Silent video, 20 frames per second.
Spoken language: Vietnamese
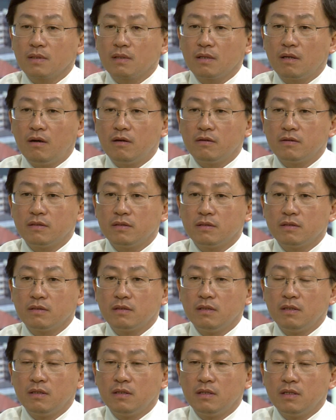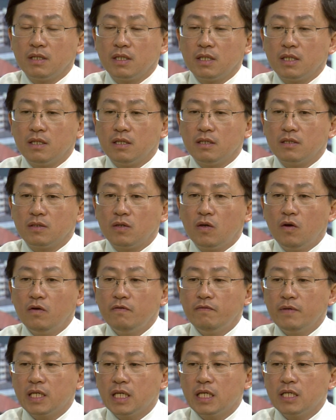còn uh, đối
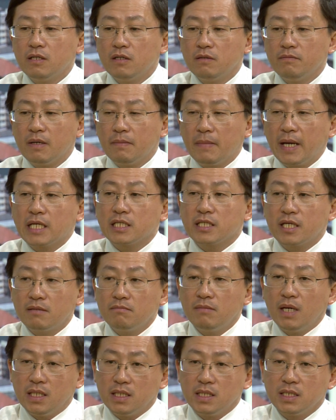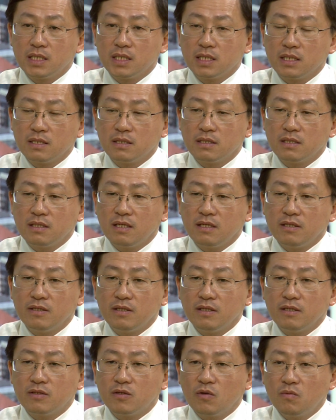với cái người mà mang sanh bệnh
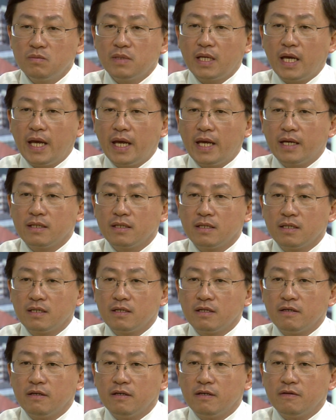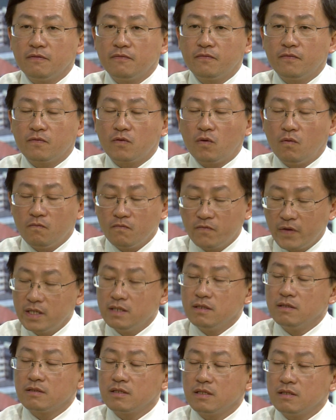thì chúng ta uh, cũng phải
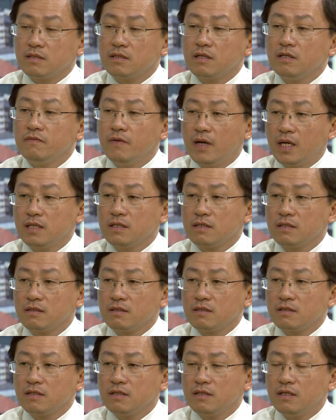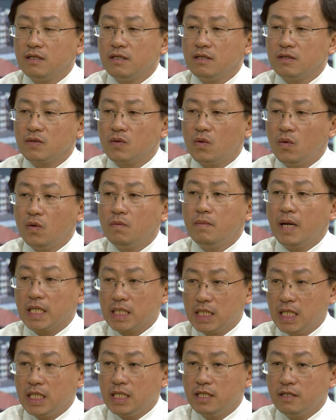được sự tư vấn uh, của bác
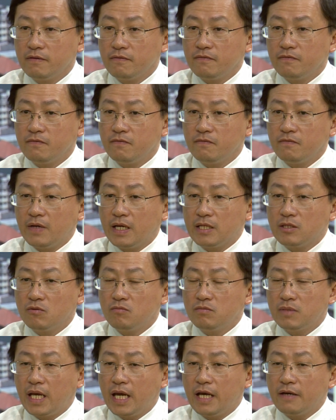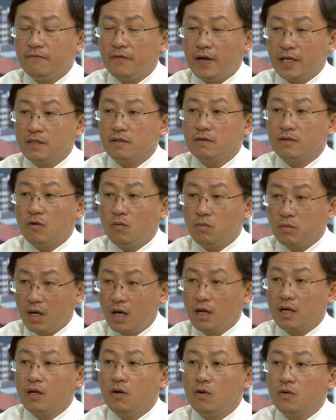sĩ và chúng ta phải cũng
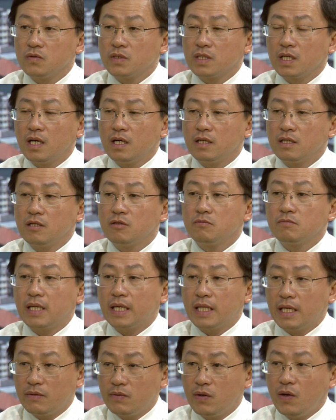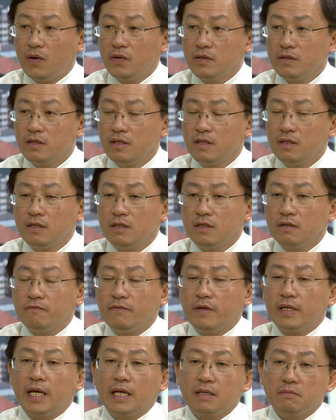có cái hồ sơ để chúng ta theo dõi
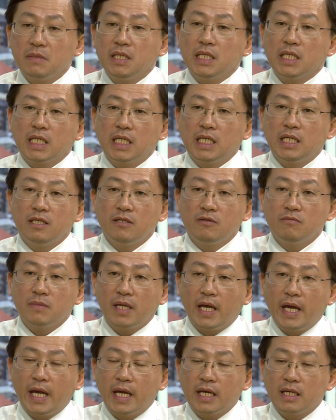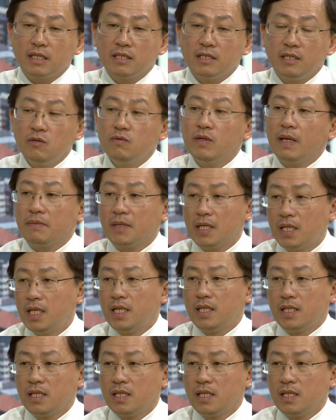và đặc biệt khi chúng ta nếu lập gia đình